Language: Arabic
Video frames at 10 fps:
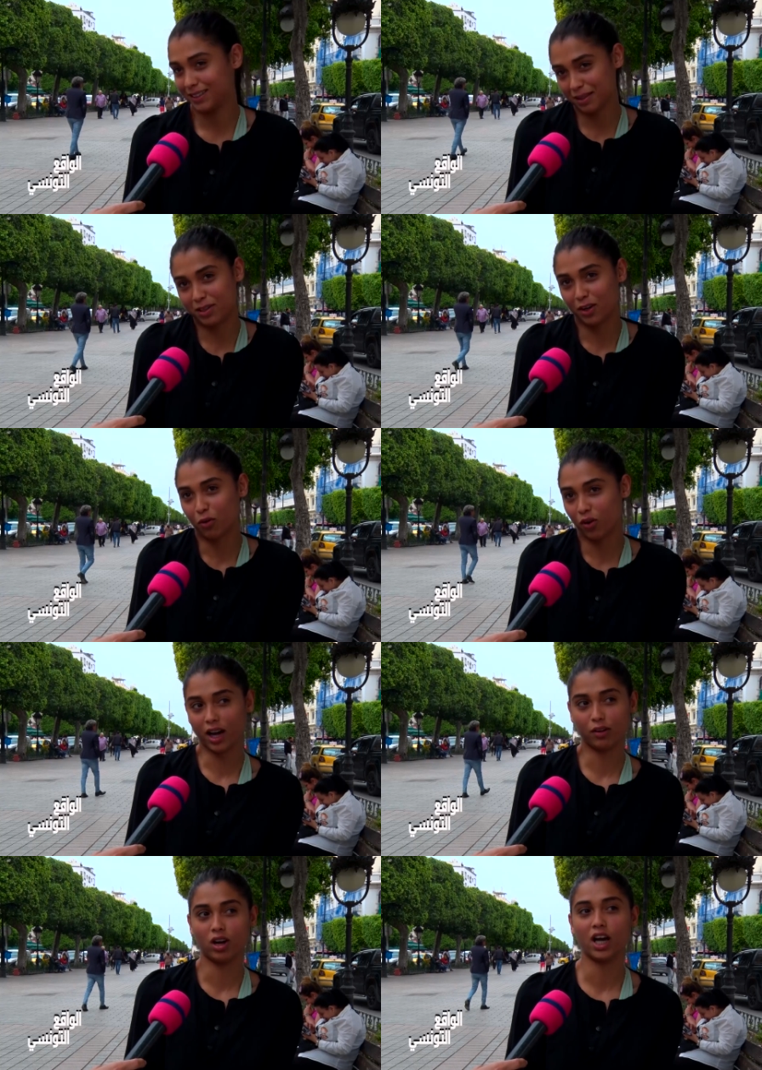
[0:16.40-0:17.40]
يلزمني نكون
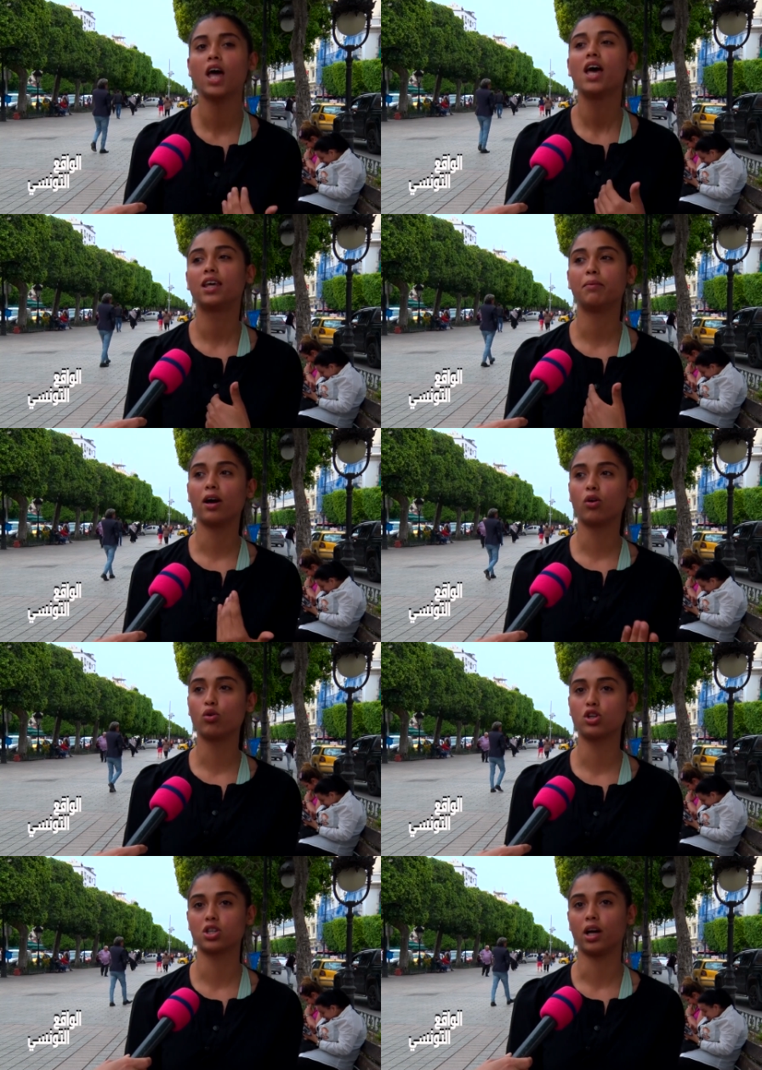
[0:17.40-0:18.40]
قنوعه كي ما
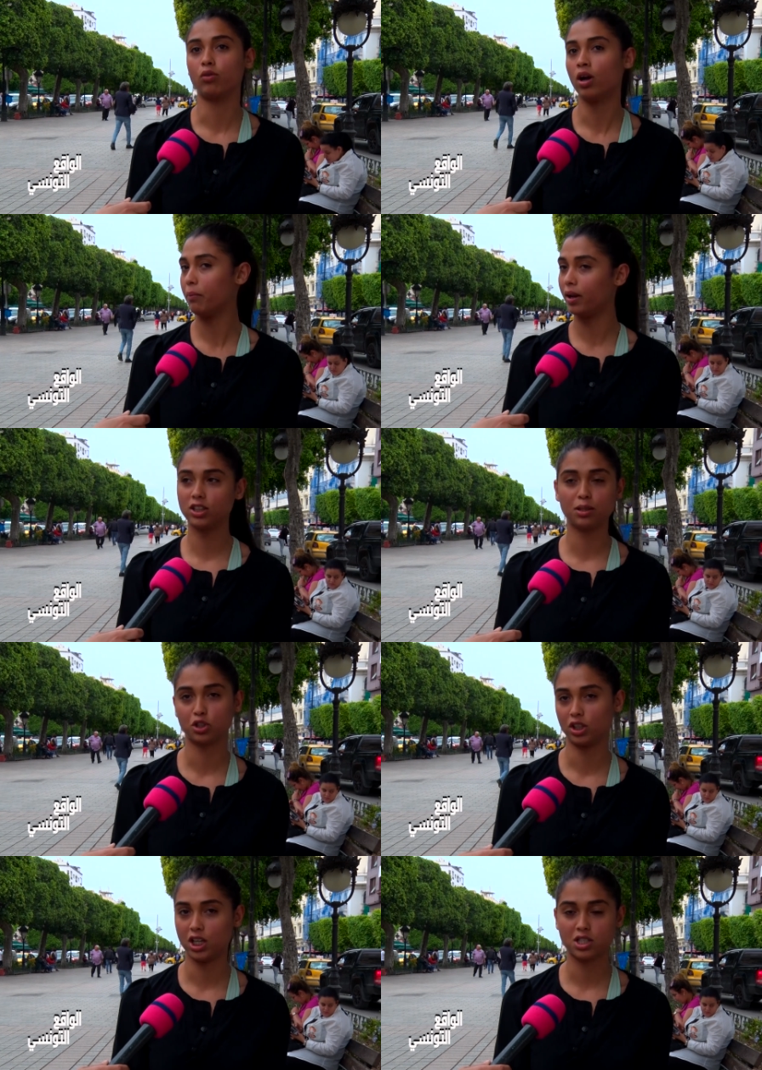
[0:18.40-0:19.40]
نكونش قنوعه ما
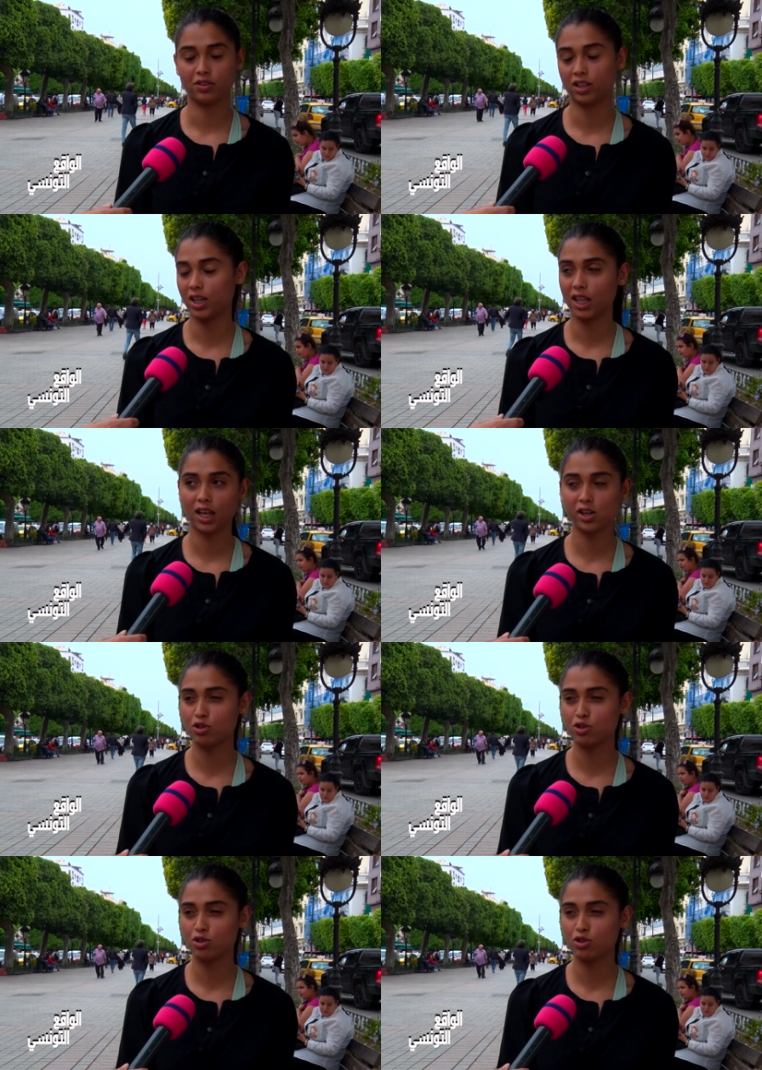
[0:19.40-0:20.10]
نجمش نعيش في الدنيا ذي